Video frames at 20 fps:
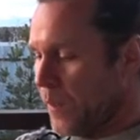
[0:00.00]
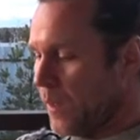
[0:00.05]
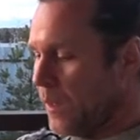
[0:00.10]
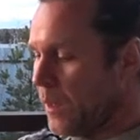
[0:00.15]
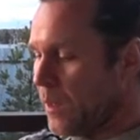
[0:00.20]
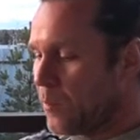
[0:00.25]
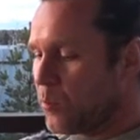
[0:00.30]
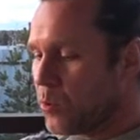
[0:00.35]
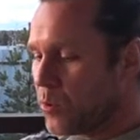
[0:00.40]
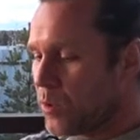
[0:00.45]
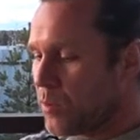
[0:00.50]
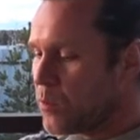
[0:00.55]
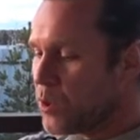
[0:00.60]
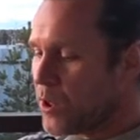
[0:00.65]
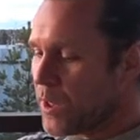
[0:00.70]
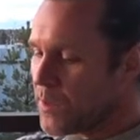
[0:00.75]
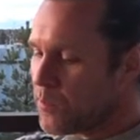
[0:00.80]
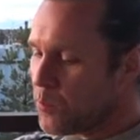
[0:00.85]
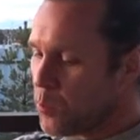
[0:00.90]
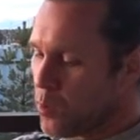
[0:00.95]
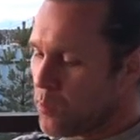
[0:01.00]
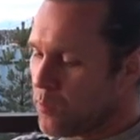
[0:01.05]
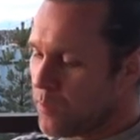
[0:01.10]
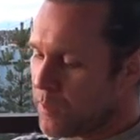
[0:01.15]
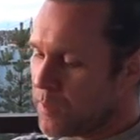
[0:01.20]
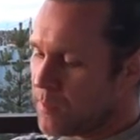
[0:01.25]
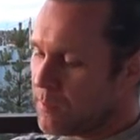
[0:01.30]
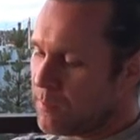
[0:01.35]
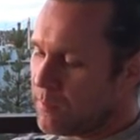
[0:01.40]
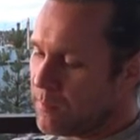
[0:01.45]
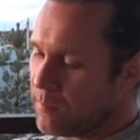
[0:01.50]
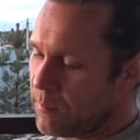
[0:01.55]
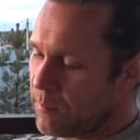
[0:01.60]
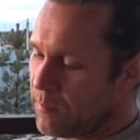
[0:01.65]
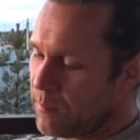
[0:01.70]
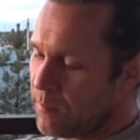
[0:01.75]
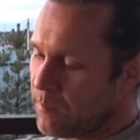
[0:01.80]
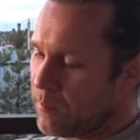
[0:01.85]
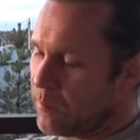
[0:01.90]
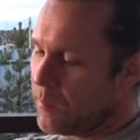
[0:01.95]
И будем сейчас пробовать.
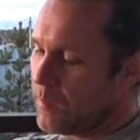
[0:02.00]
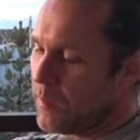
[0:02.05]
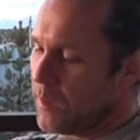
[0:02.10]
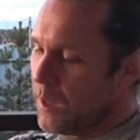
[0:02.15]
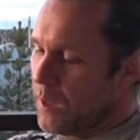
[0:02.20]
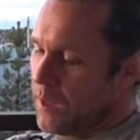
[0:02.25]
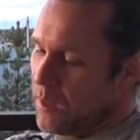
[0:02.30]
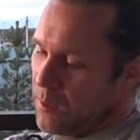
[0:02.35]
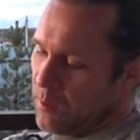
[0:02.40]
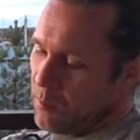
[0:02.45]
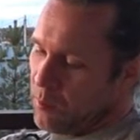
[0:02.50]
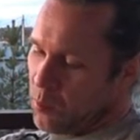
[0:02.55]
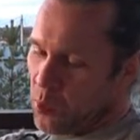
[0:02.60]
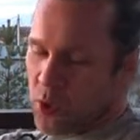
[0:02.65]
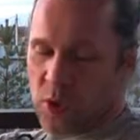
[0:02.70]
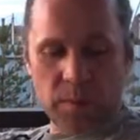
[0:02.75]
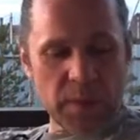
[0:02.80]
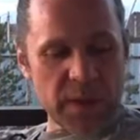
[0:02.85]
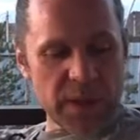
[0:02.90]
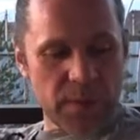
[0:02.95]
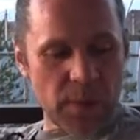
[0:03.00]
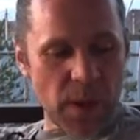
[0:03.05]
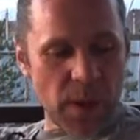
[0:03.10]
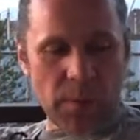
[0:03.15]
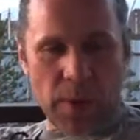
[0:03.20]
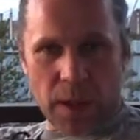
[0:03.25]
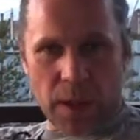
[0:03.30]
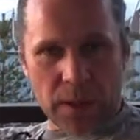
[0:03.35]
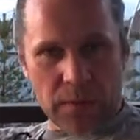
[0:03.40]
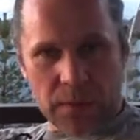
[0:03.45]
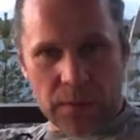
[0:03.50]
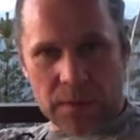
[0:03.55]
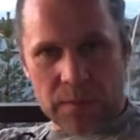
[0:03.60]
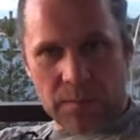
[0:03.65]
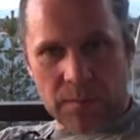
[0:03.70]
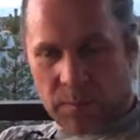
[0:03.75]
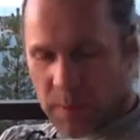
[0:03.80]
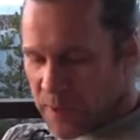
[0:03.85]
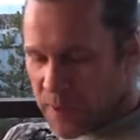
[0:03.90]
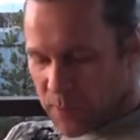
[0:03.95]
Может быть, тебя баловать.
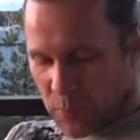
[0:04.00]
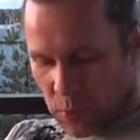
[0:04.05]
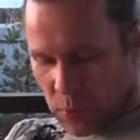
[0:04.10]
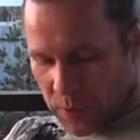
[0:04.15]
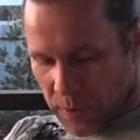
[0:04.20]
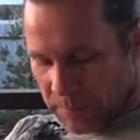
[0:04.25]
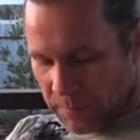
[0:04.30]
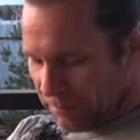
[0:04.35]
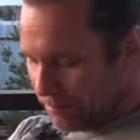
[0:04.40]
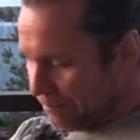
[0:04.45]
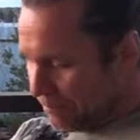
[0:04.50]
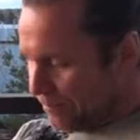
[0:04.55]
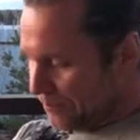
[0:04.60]
Посмотрим.